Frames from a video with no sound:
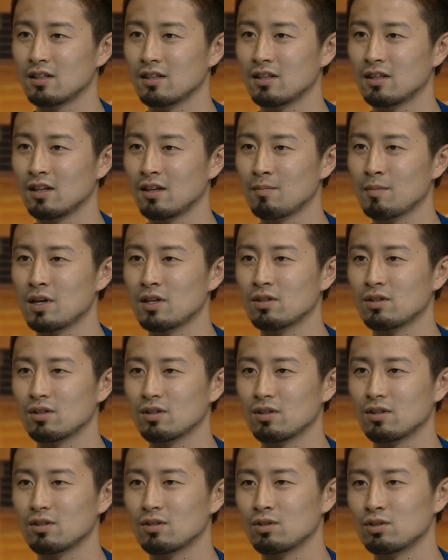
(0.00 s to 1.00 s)
て、うんうん、まあ
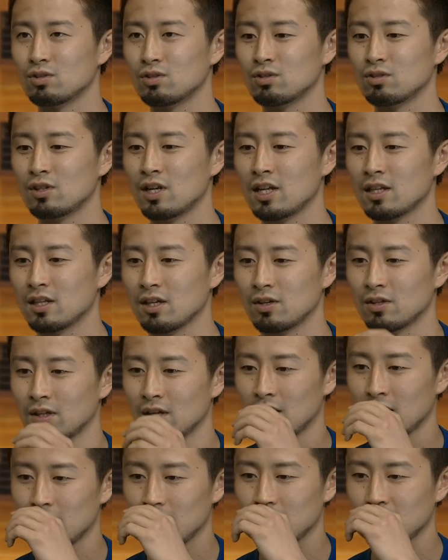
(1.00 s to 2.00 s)
途中レンタル
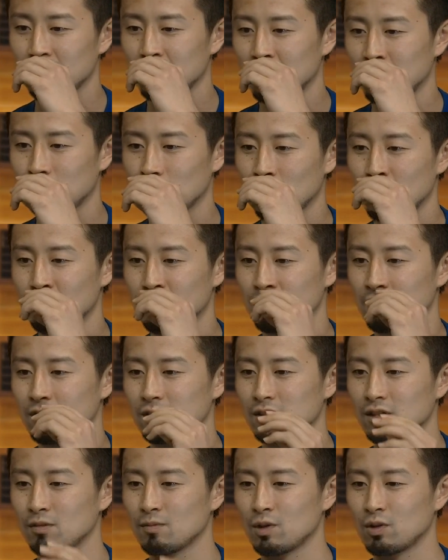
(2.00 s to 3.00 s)
で来たりとかもあったんで
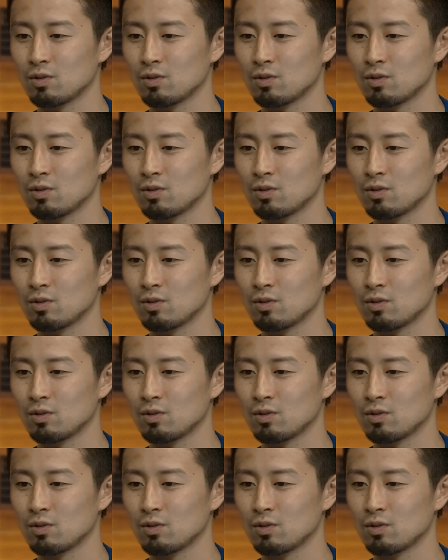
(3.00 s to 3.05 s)
すけど、まあ、